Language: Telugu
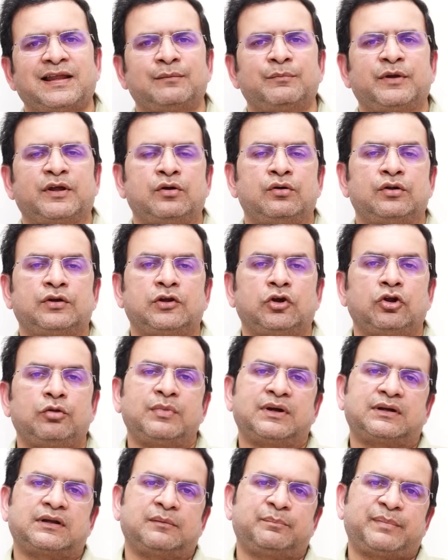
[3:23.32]
నలభై రెండు
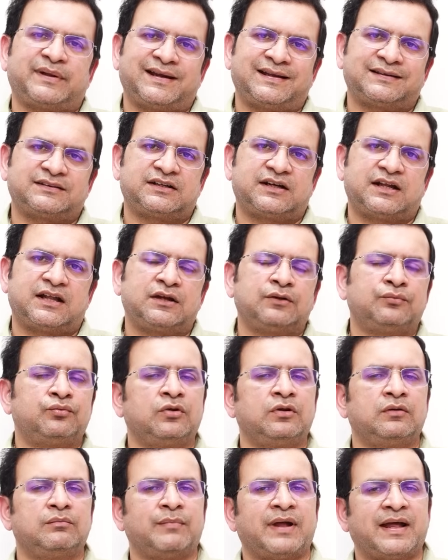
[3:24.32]
కిలోమీటర్లు పరిగెత్తడాన్ని
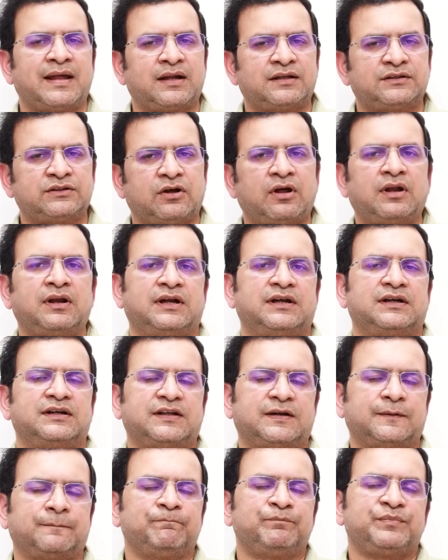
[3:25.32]
ఫుల్ మ్యారథాన్
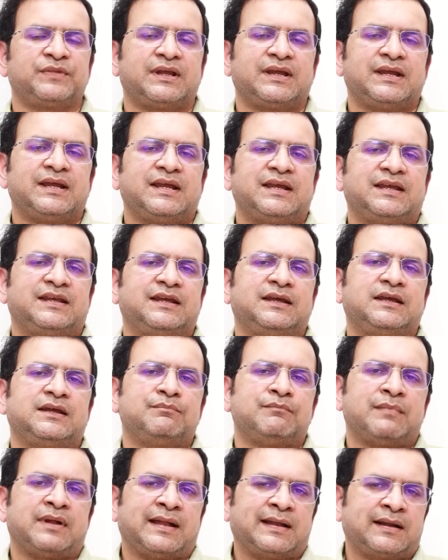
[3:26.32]
అంటారు ఈ
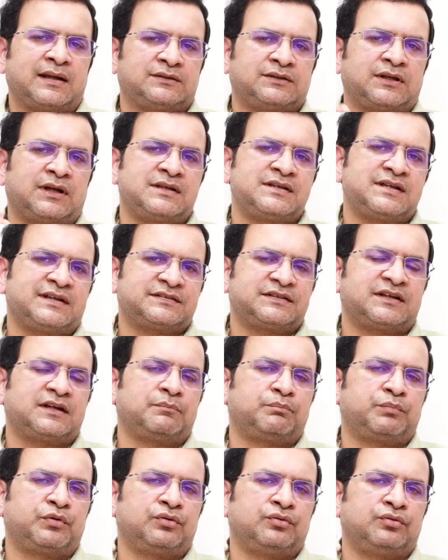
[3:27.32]
మ్యారథాన్
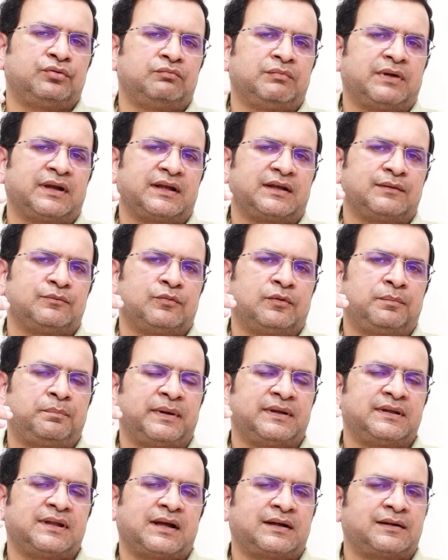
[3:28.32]
చేసేటప్పుడు మనకి
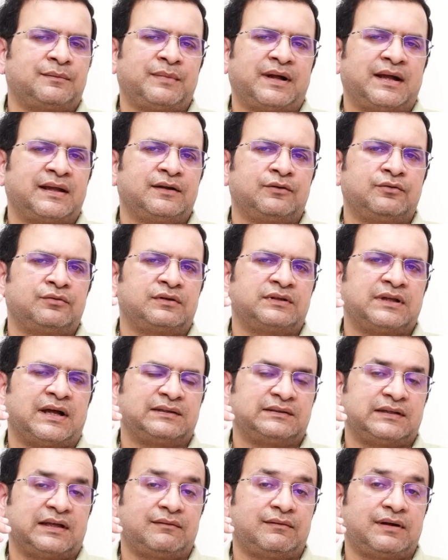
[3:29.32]
ముప్పై దాకా బాగానే ఉంటుంది
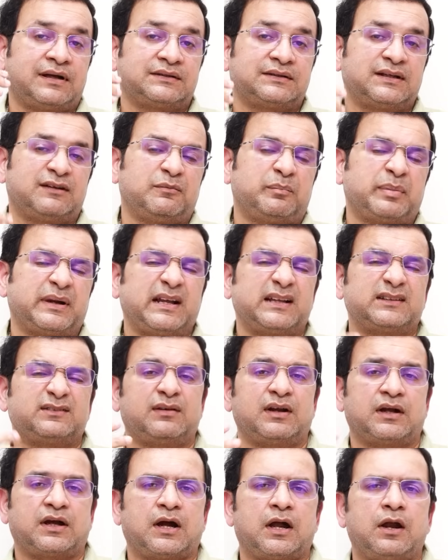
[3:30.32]
ఆ తర్వాత
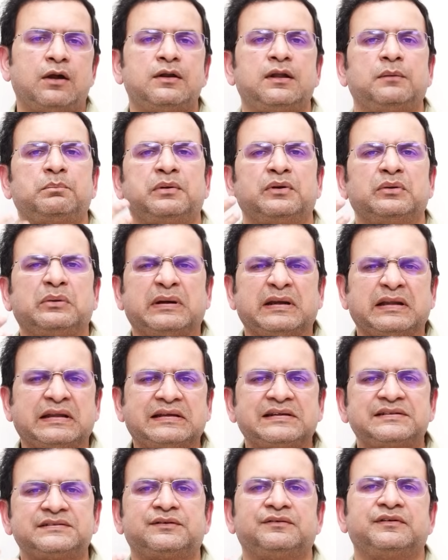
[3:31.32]
విపరీతం కాళ్ళు నొప్పులు
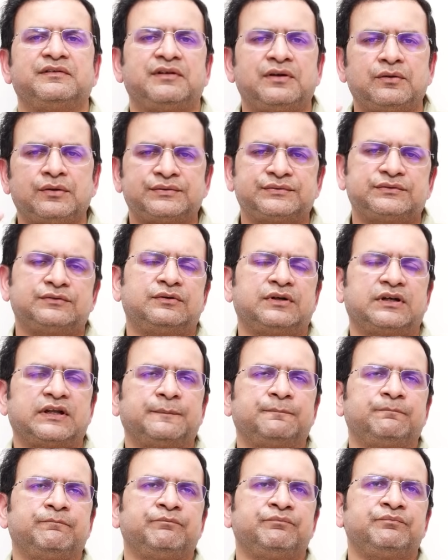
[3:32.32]
నీరసం ఇవన్నీ వస్తూ ఉంటాయి